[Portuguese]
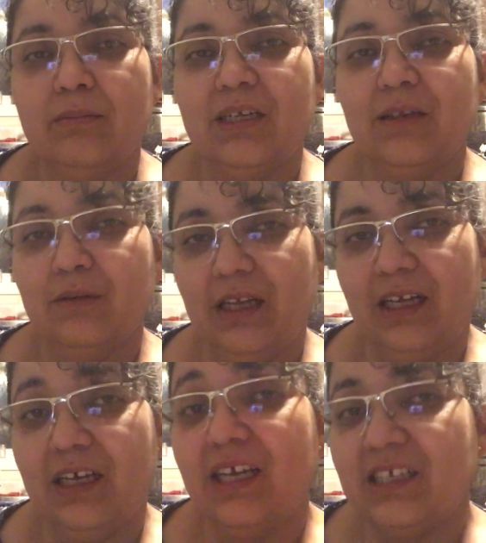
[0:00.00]

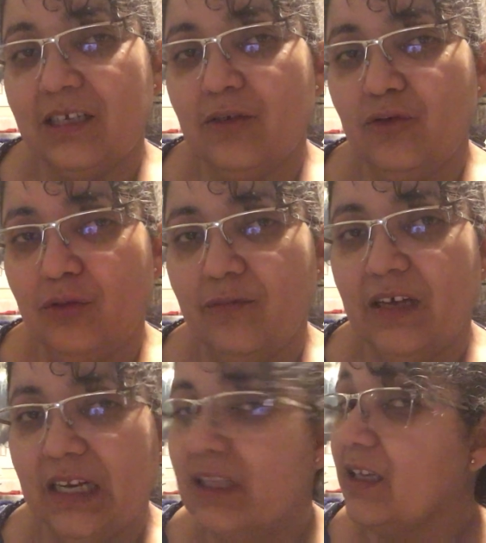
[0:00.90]
medular. É essa que eu estou
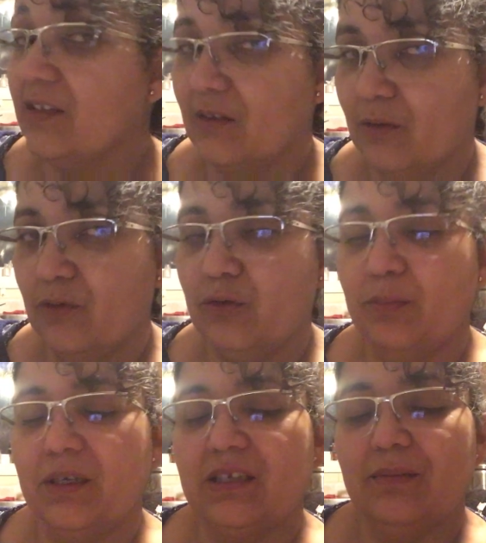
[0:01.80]
falando, é essa que eu estou
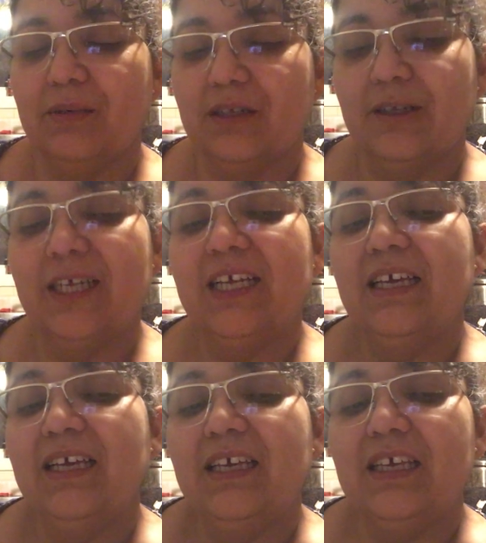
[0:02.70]
participando.
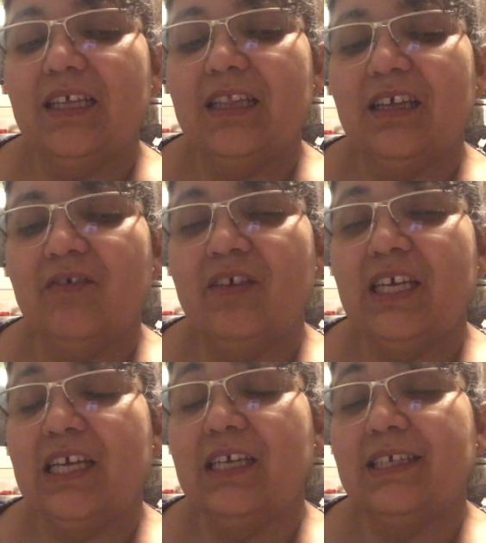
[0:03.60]
E teve
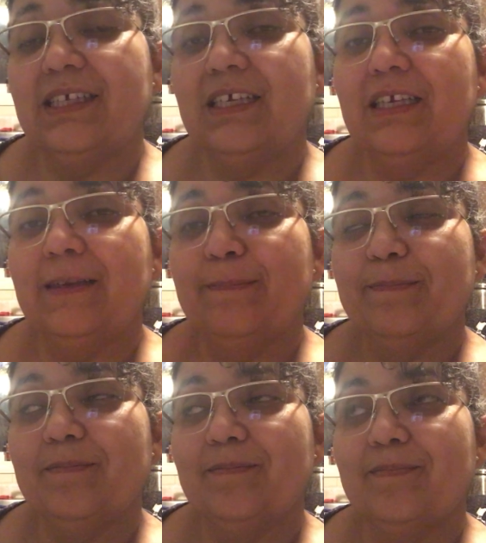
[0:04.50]
esse,
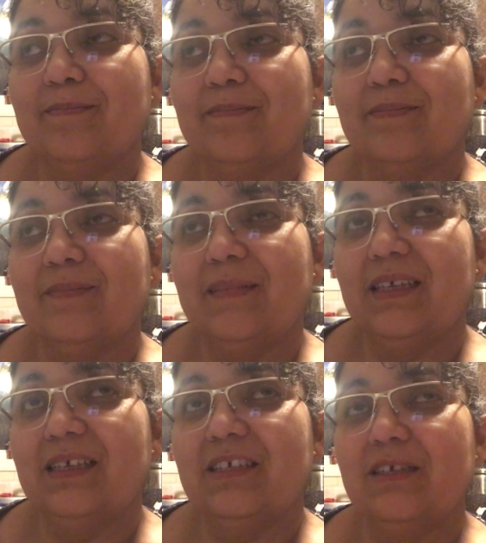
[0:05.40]

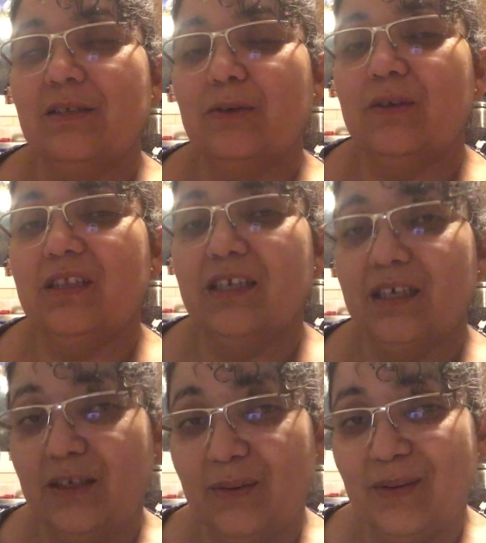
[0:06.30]
esse
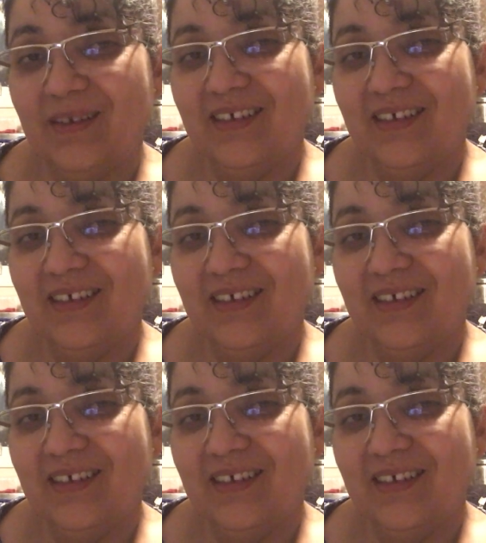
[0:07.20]
sorteio.